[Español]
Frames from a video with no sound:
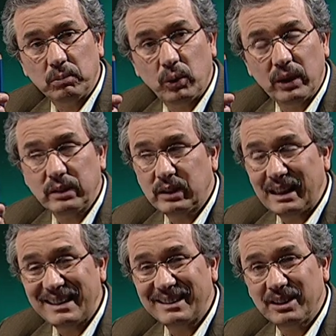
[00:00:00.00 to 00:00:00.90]
porque es que
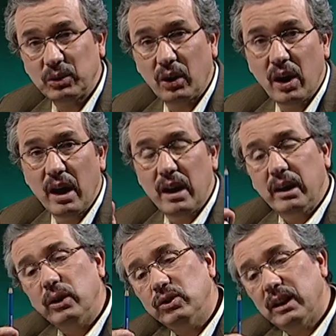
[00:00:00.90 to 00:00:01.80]
necesito
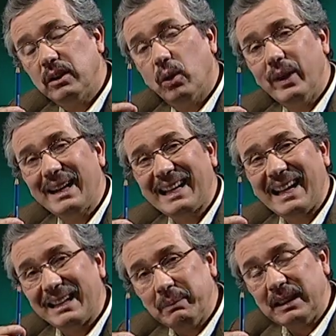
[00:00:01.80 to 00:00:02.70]
que ustedes lo vean
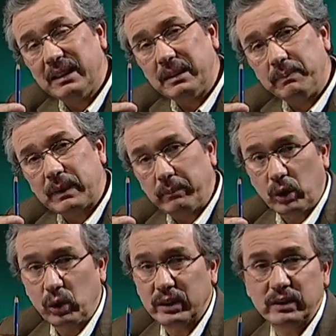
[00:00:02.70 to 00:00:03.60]
claramente.
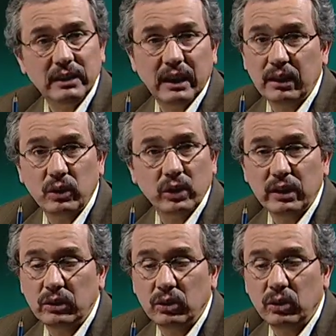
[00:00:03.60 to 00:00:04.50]
Pero no, necesita
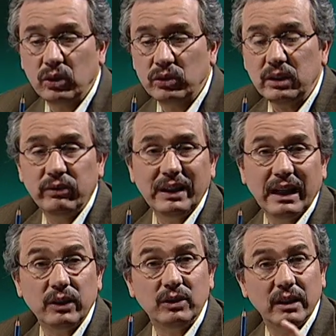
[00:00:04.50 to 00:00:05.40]
no significa
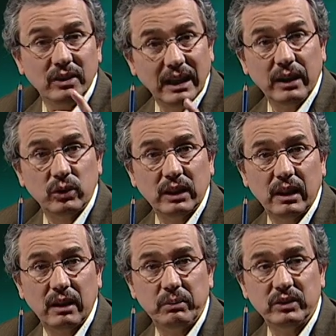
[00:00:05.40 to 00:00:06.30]
que ustedes tengan que usar
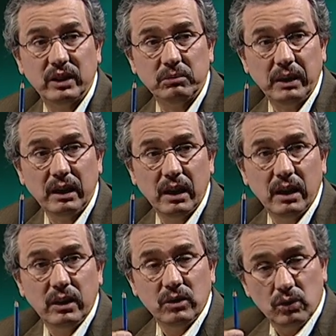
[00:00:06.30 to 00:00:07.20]
el lápiz 6B.
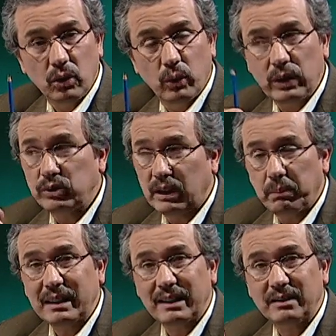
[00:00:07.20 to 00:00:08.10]
Yo lo voy a usar
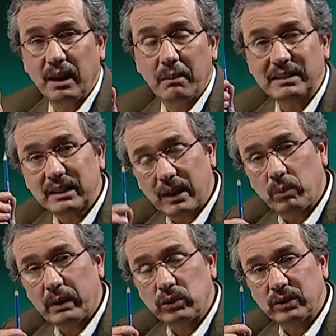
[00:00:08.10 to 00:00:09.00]
para que sea más claro
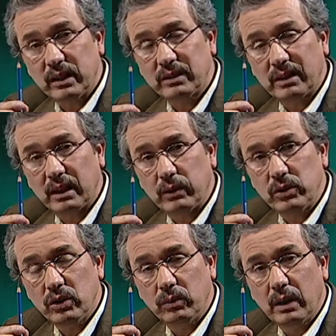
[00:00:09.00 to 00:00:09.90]
para ustedes en
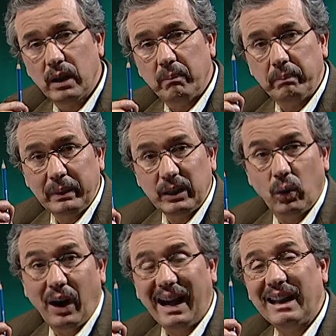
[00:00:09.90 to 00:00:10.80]
televisión.
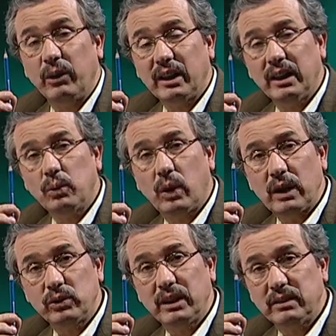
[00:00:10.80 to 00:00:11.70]
Pero a la hora de
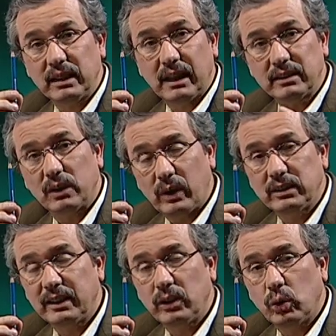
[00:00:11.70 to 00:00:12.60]
dibujar, ustedes en casa lo
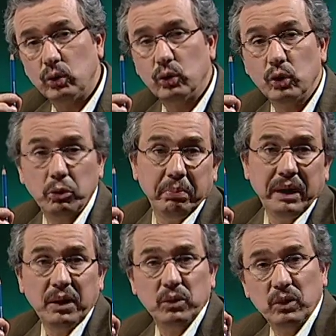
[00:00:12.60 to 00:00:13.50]
hacen con un
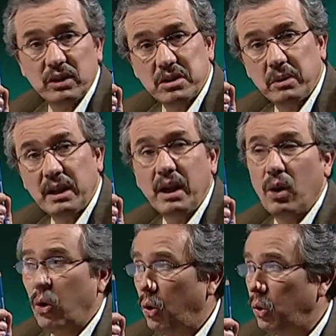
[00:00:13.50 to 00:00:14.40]
2B, con un HB
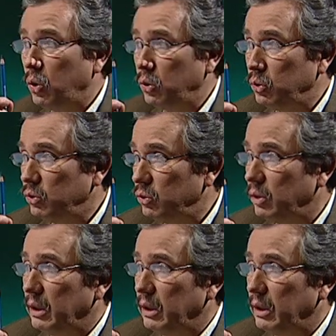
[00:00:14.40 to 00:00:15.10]
o con un